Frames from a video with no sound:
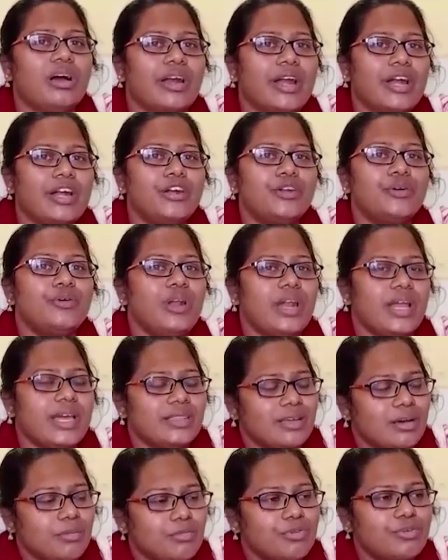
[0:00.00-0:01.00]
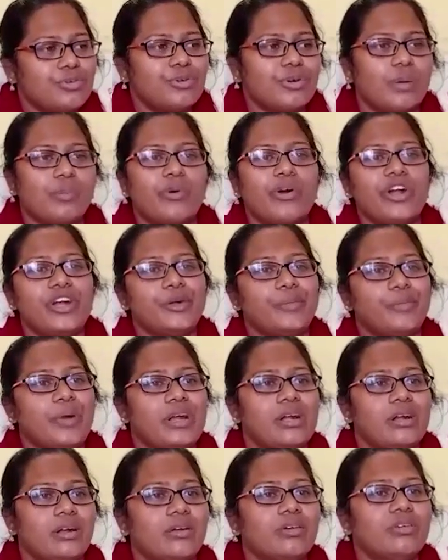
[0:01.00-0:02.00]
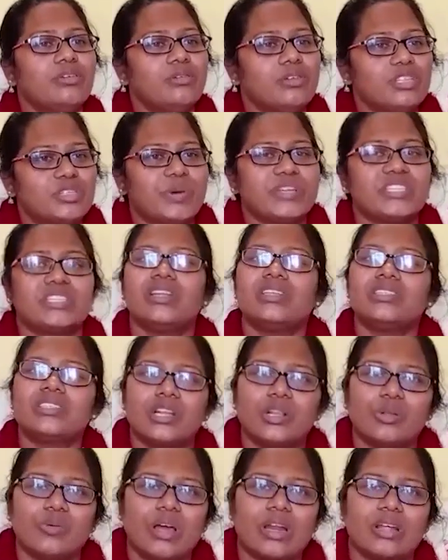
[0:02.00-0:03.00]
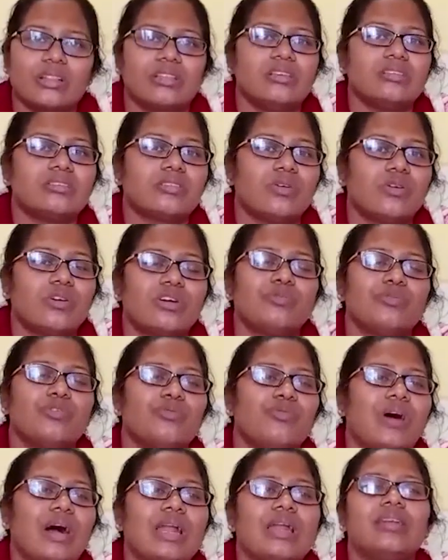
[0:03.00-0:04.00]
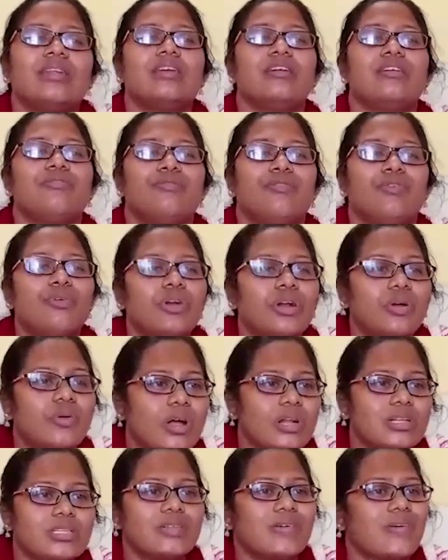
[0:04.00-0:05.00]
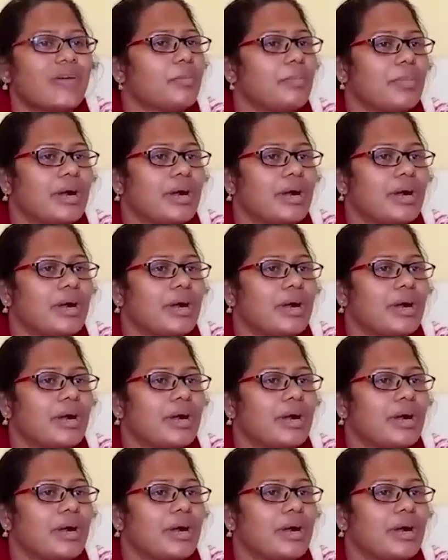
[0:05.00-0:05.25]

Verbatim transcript: రెండు లేదా మూడు అపాయింట్మెంట్లు స్పెషలిస్టుల ద్వారా తీసుకోవడము వాళ్ళని ఫోన్ కాల్స్ ద్వారా